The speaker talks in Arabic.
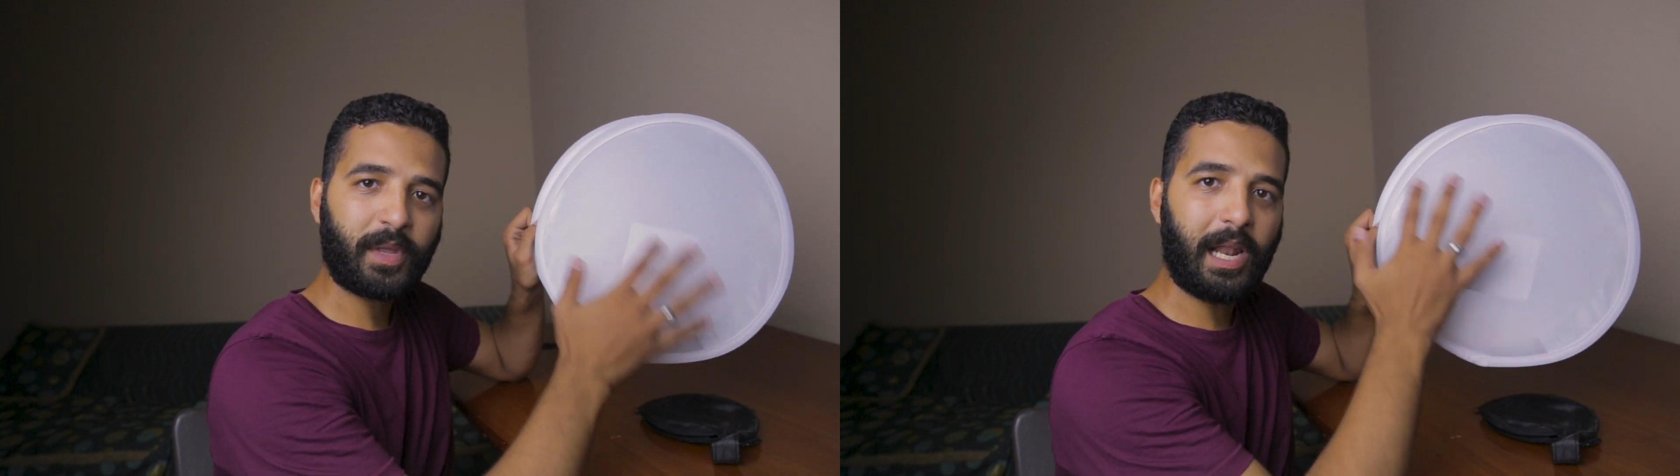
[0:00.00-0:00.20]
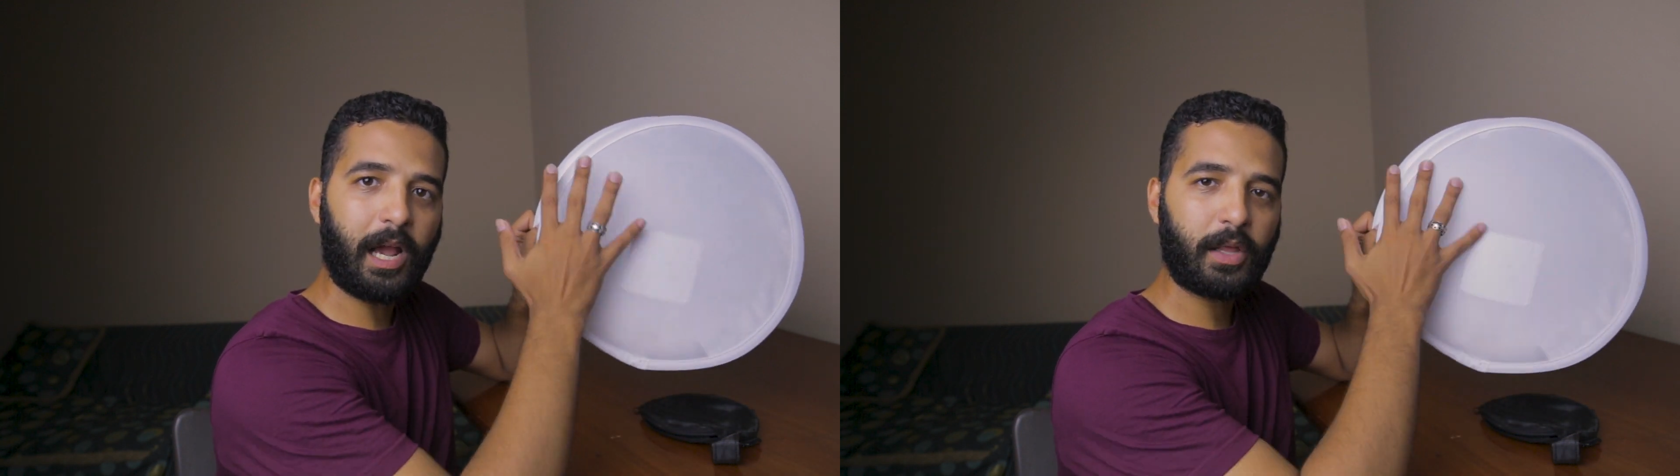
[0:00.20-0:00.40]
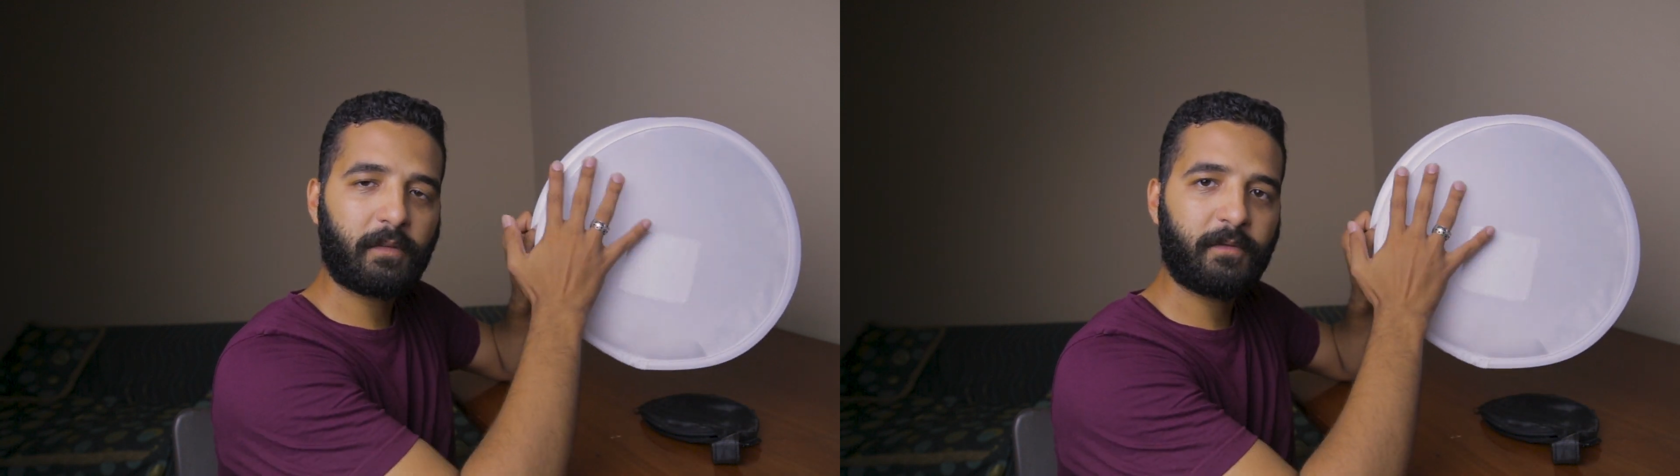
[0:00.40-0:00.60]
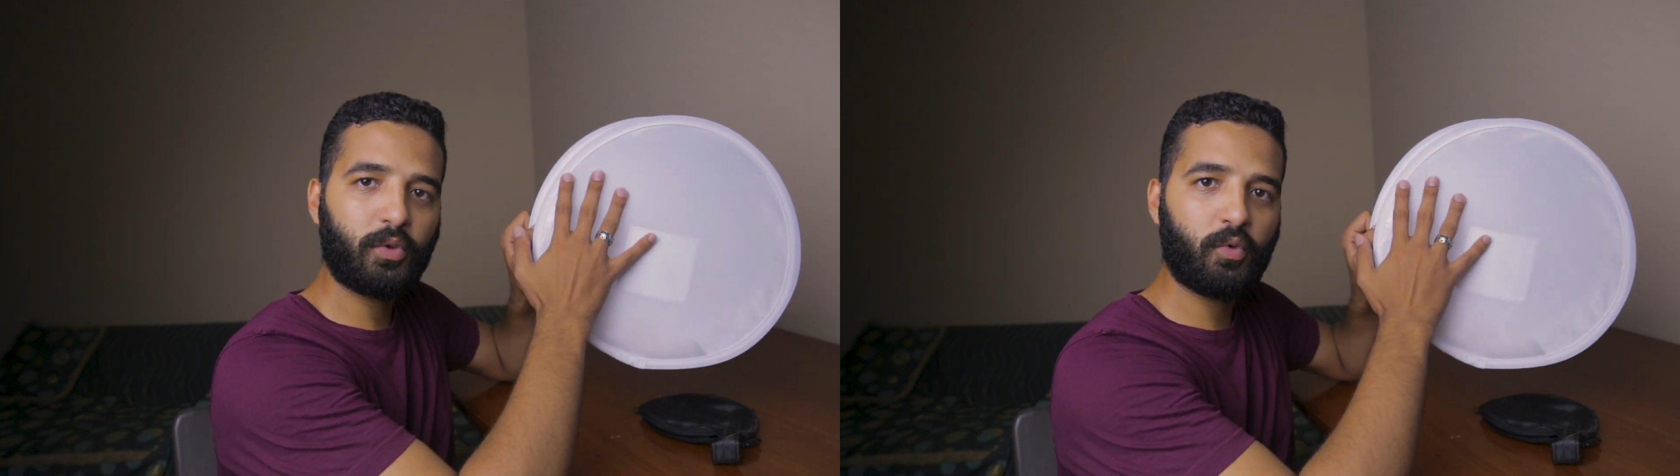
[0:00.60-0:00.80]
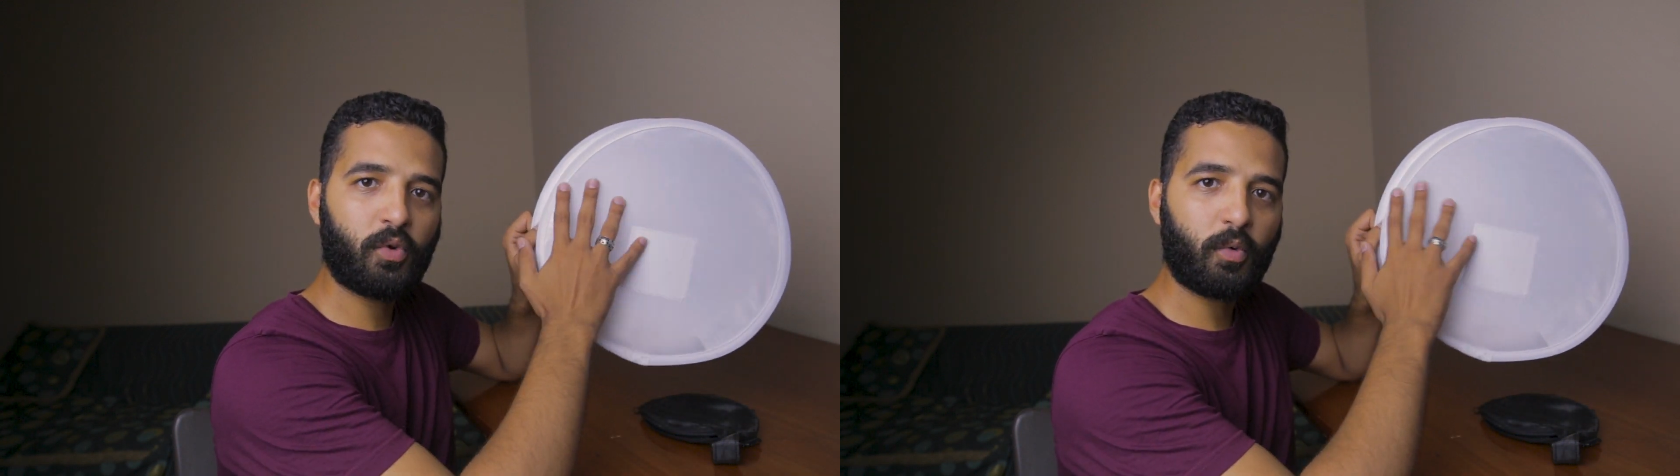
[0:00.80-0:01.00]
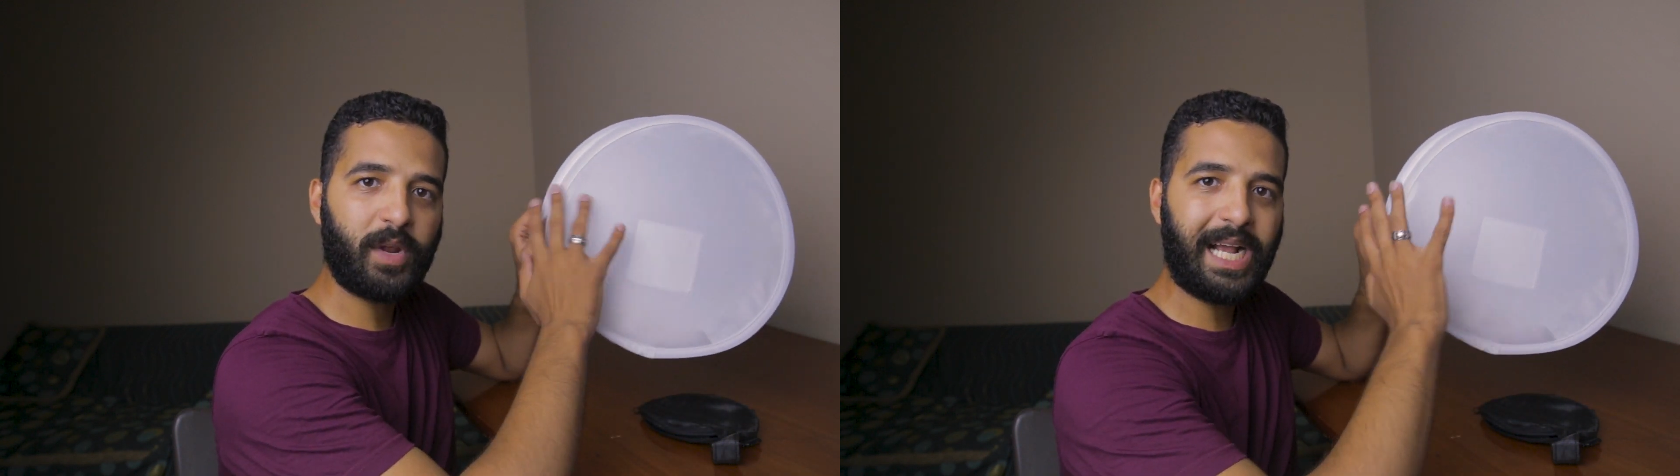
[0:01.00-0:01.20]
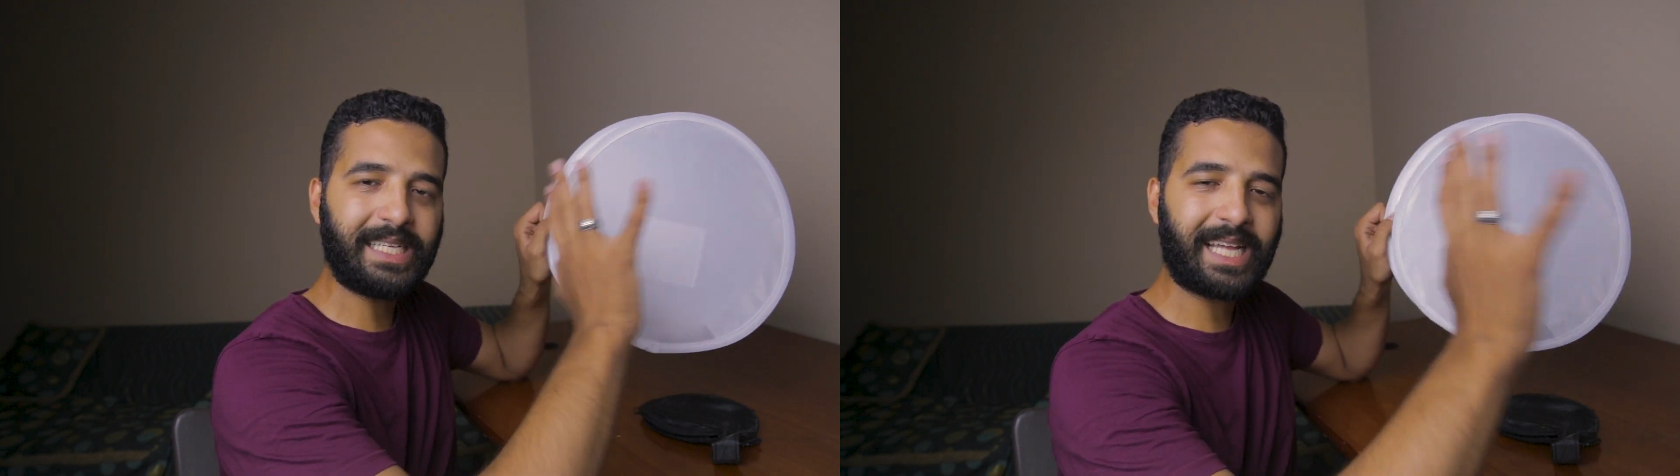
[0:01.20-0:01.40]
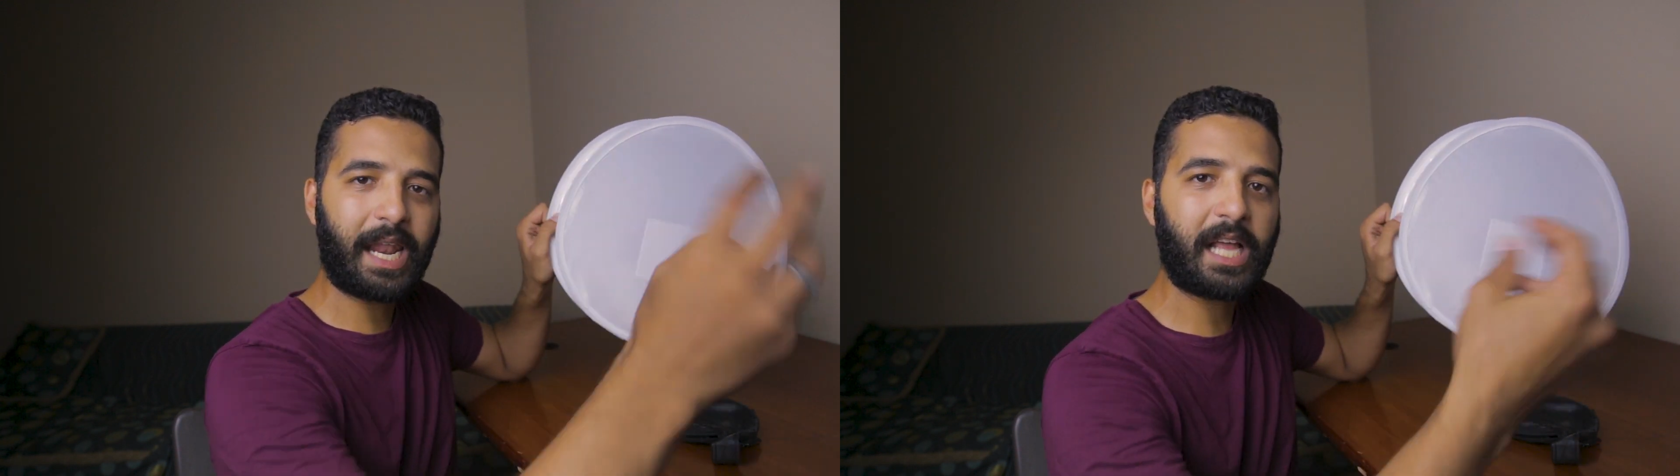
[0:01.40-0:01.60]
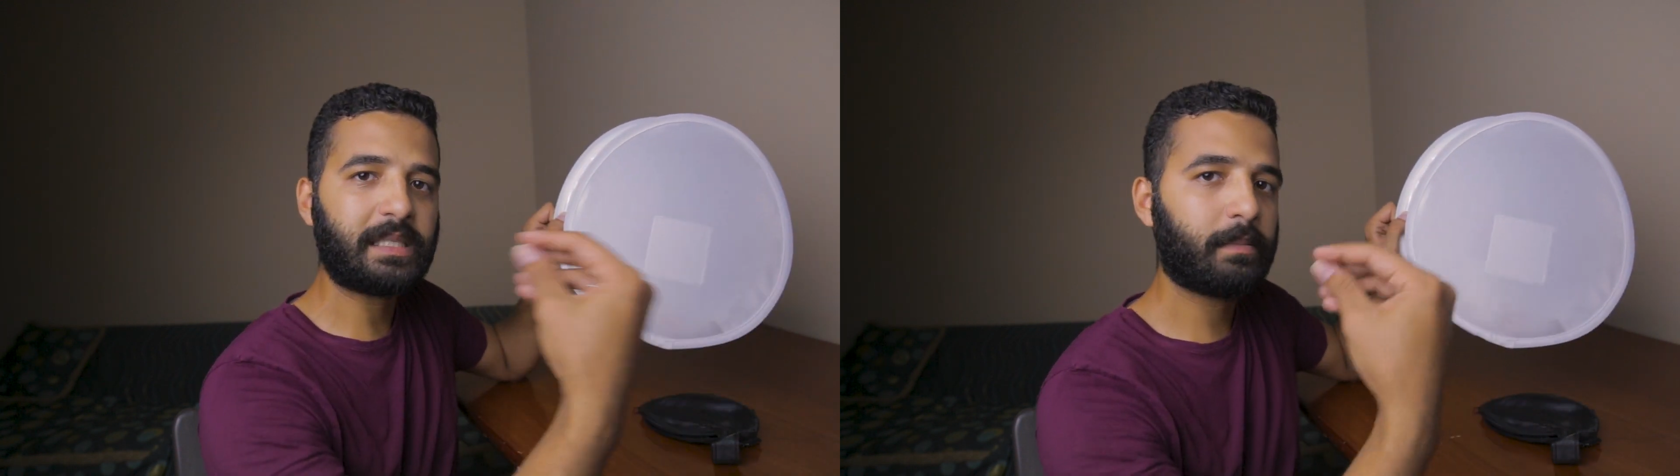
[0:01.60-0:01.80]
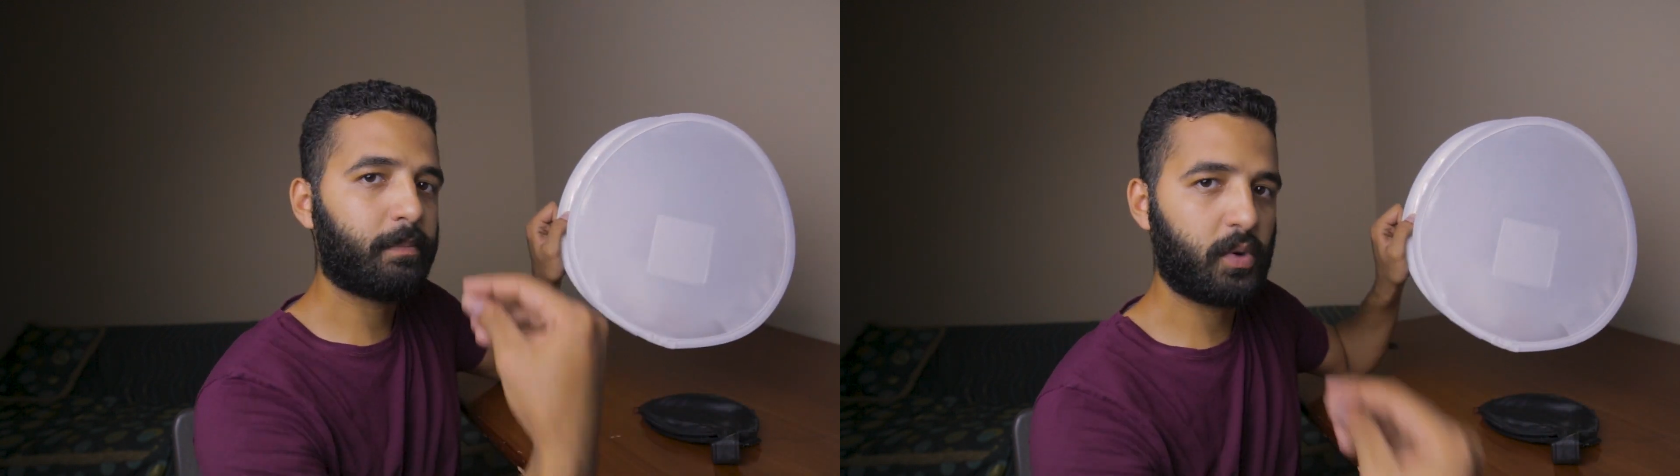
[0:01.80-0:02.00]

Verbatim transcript: اللي هيضرب فيه النور وينعكس على الناس